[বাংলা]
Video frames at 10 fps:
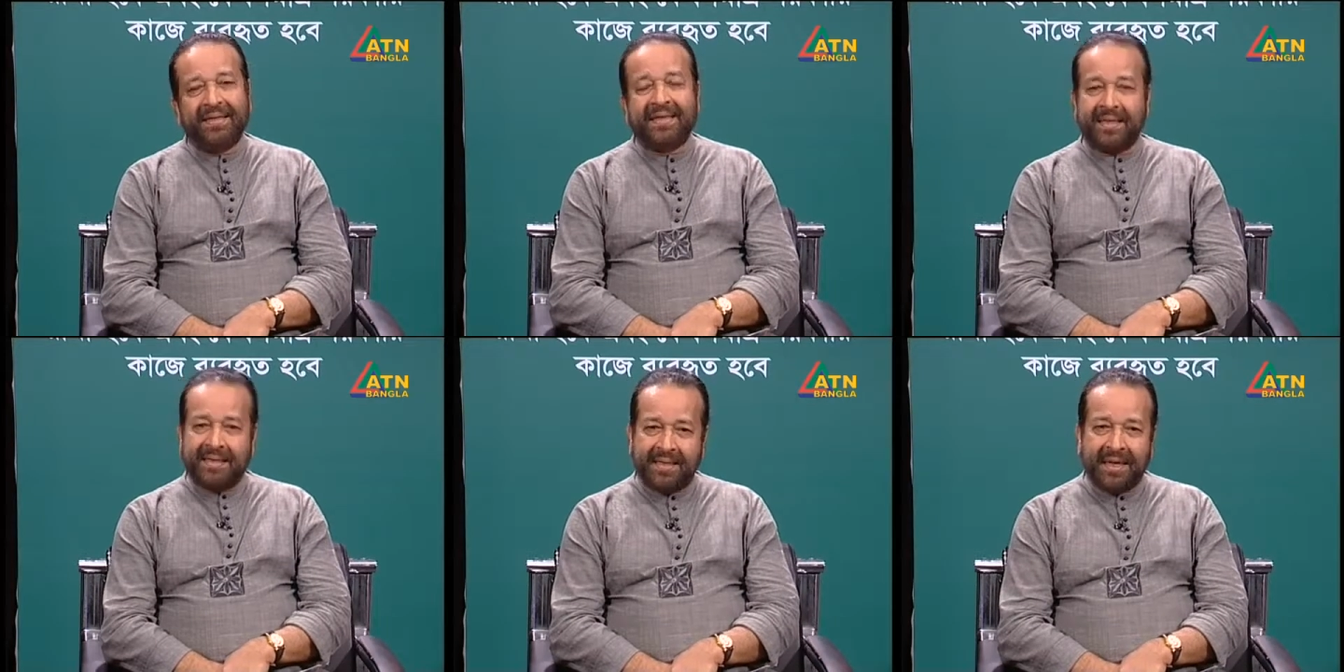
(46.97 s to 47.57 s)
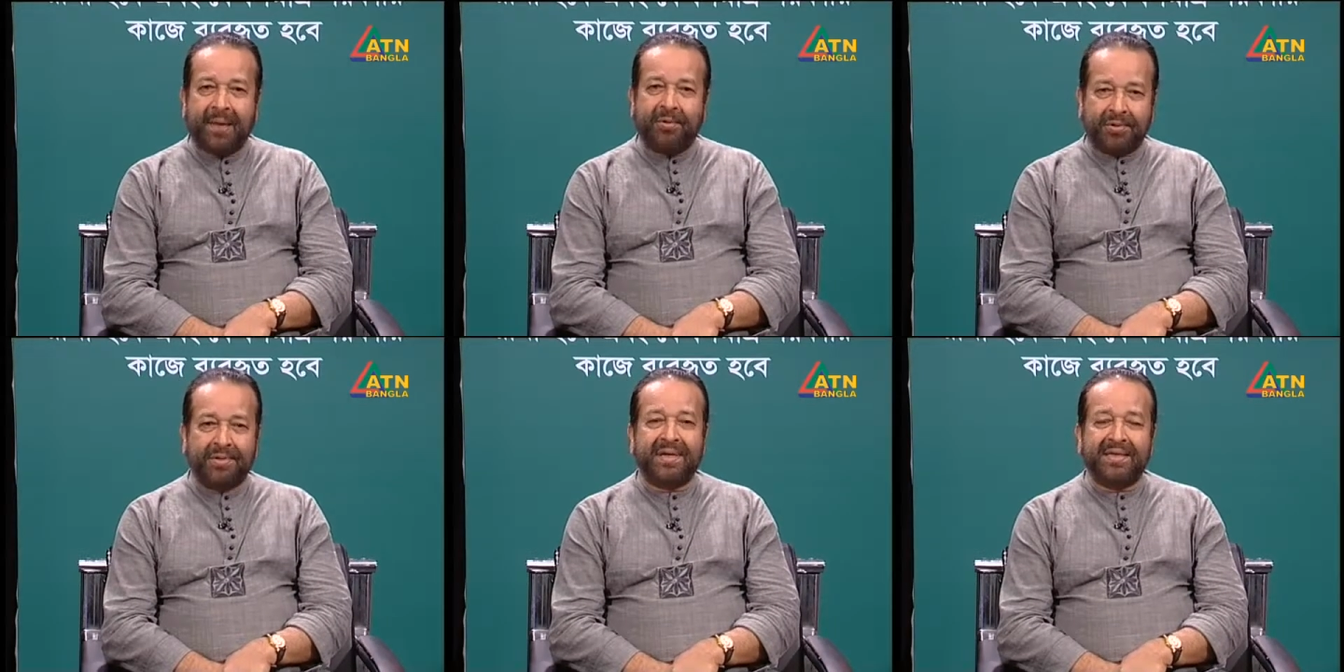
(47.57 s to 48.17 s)
যাদেরকে
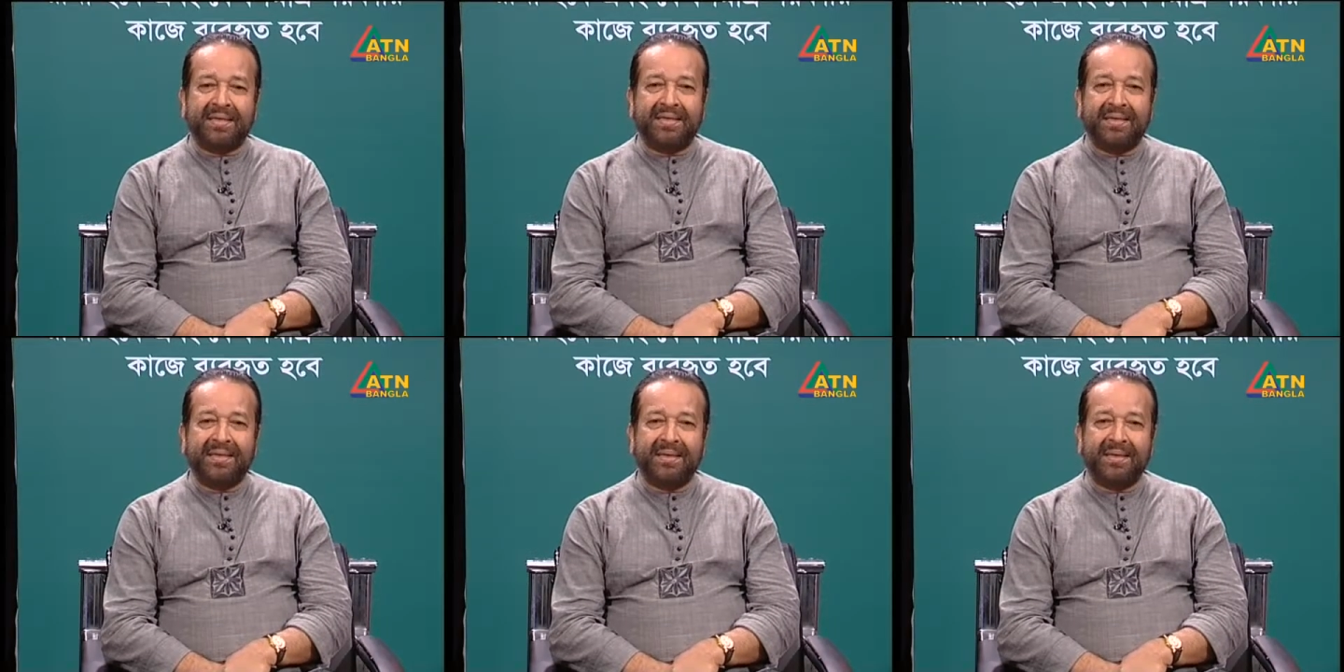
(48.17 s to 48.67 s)
আমন্ত্রণ জানিয়েছি